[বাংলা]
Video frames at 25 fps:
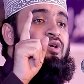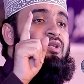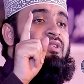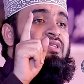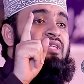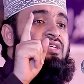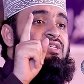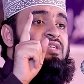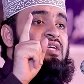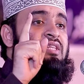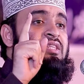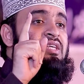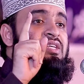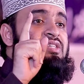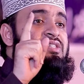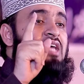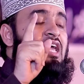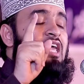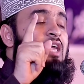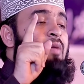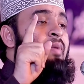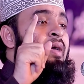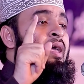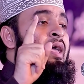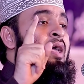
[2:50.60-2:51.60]
পড়তে যেতে
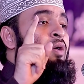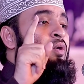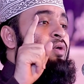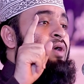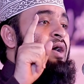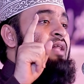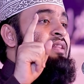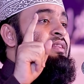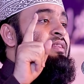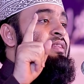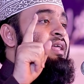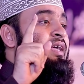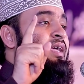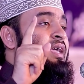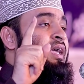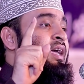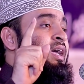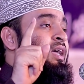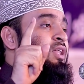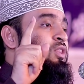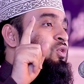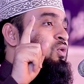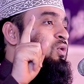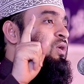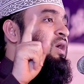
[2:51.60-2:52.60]
চাইবে ওখান থেকে
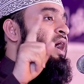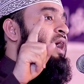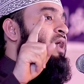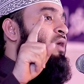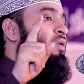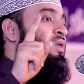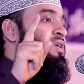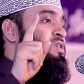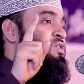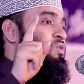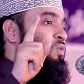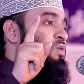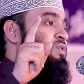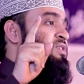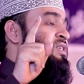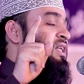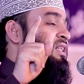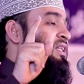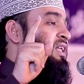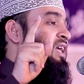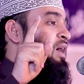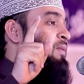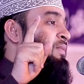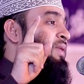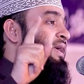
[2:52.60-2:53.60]
ধোকার ওয়াসওয়াসা
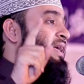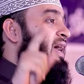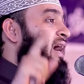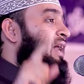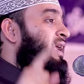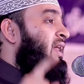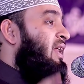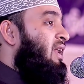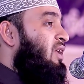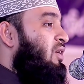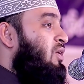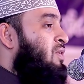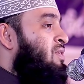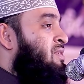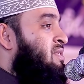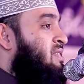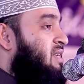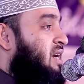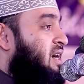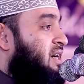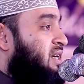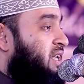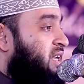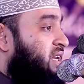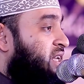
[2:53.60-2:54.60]
দিয়ে আমি গানের
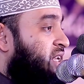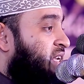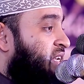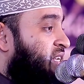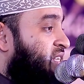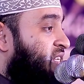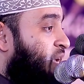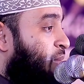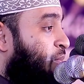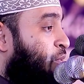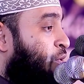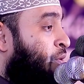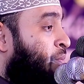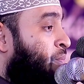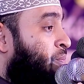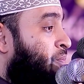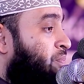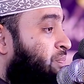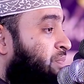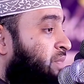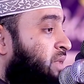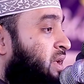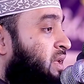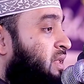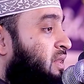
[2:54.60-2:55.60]
কনসার্টে নিয়ে যাব
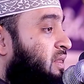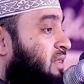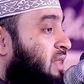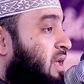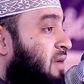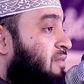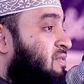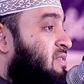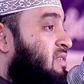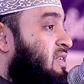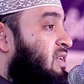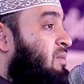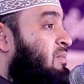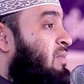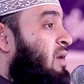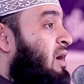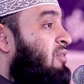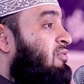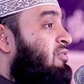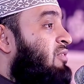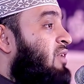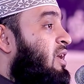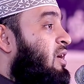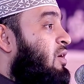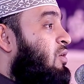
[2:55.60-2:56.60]
তাফসির
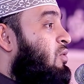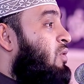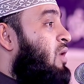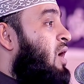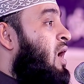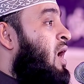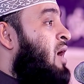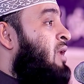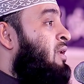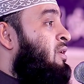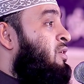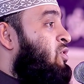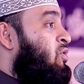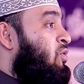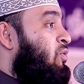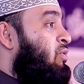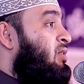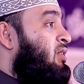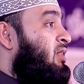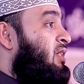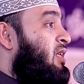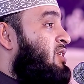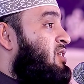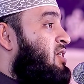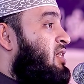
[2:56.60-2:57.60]
মাহফিলে কোরআন
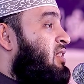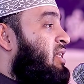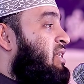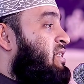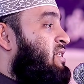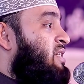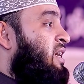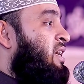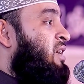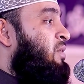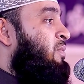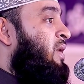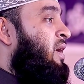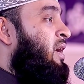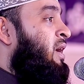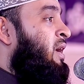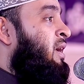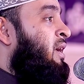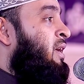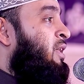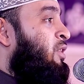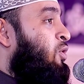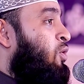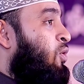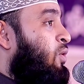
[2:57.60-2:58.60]
শুনতে যেতে চাইবে
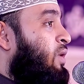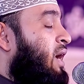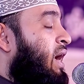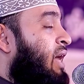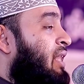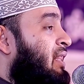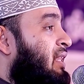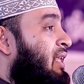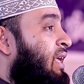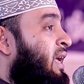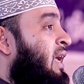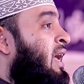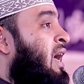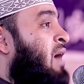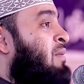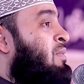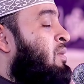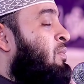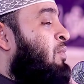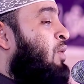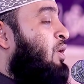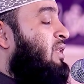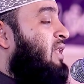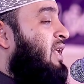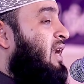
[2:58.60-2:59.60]
ধোকা দিয়ে আমি
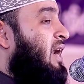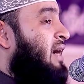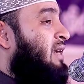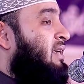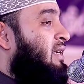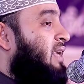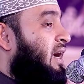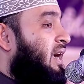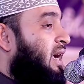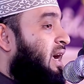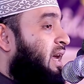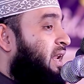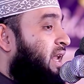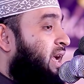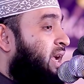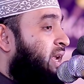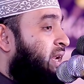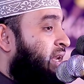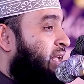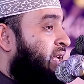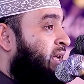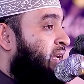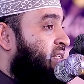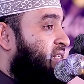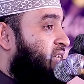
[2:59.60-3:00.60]
মদের আড্ডাখানায়
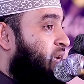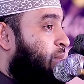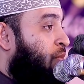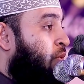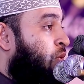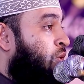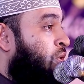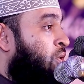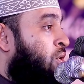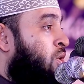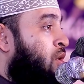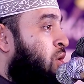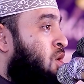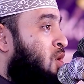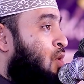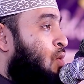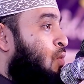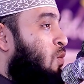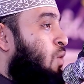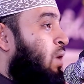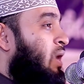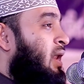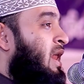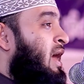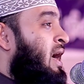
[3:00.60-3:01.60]
নিয়ে যাব
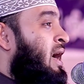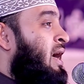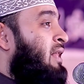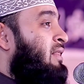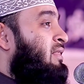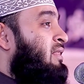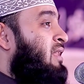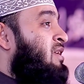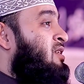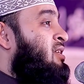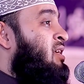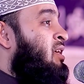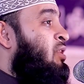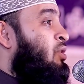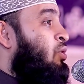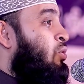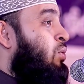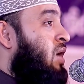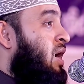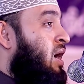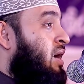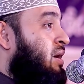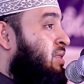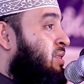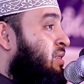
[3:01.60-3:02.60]
ওয়ালা তাজিদু
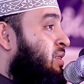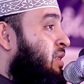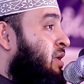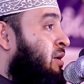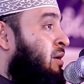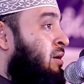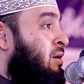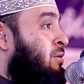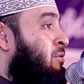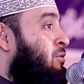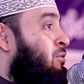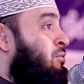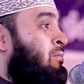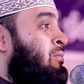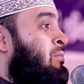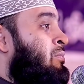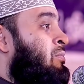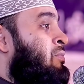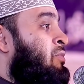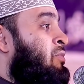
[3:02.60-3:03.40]
আকসারহুম